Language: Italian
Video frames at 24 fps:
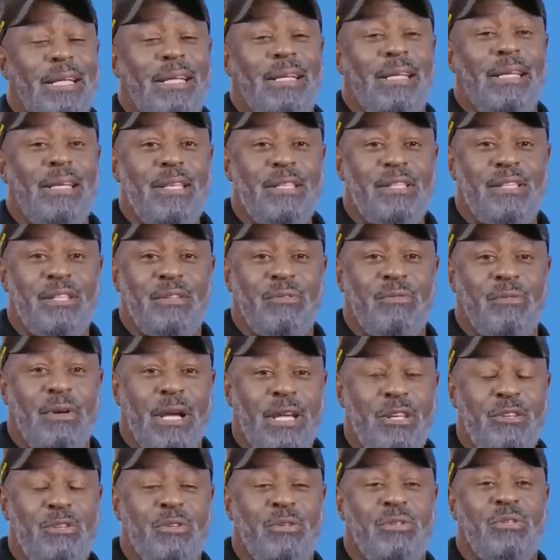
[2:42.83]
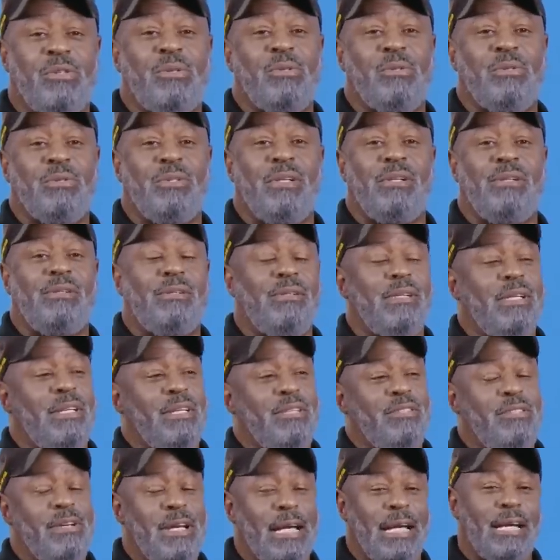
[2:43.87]
si fa solamente coi ranger,
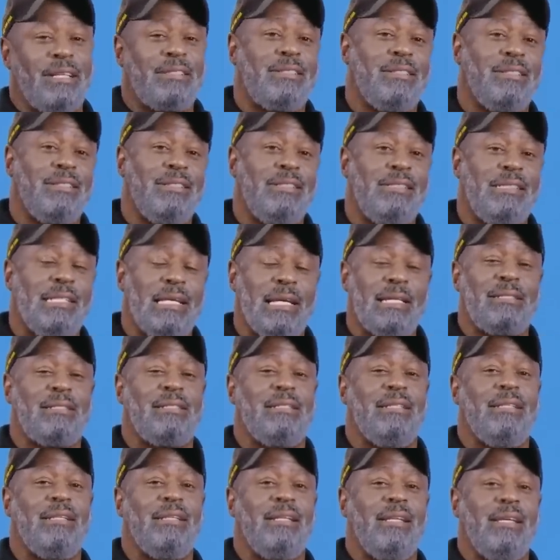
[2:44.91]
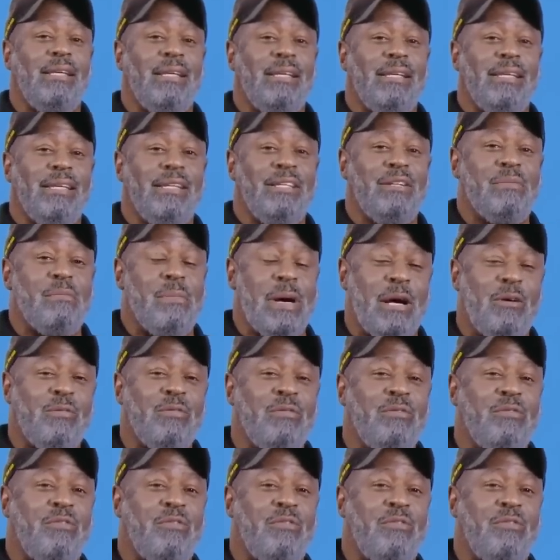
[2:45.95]
perché si viene esaminati nella fase di addestramento in